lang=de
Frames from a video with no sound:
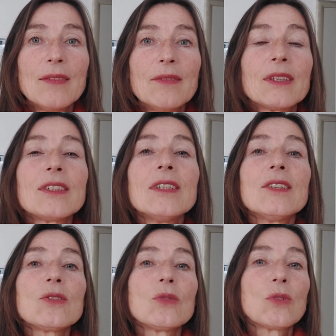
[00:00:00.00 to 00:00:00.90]
wir sind
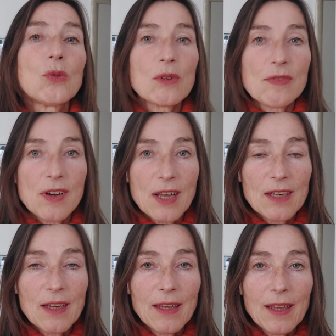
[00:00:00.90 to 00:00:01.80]
in so einen roten
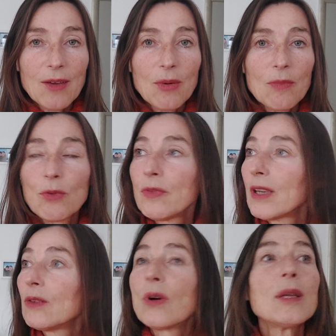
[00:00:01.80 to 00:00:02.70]
Faden reingekommen, wo
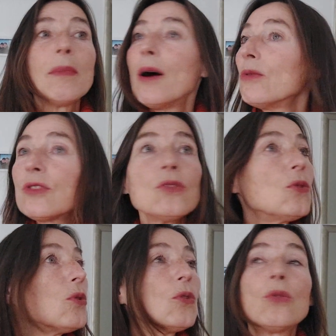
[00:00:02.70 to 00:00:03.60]
wir nur im Außen
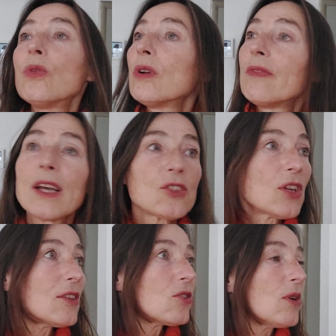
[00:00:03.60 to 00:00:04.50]
gucken, gucken,
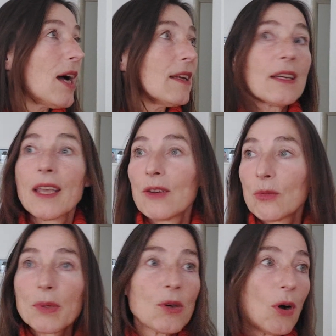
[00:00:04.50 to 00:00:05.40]
Wertschätzung,
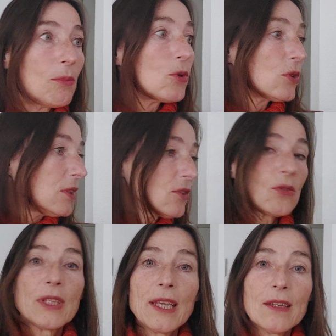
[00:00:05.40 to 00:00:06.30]
Anerkennung bekommen und dies
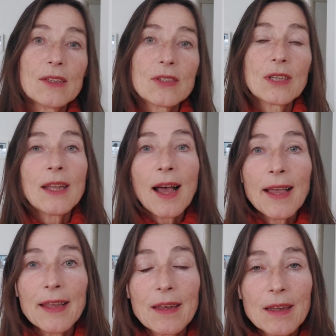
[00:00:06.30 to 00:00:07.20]
und jenes.
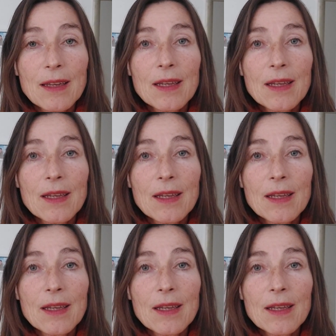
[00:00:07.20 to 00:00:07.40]
Nein.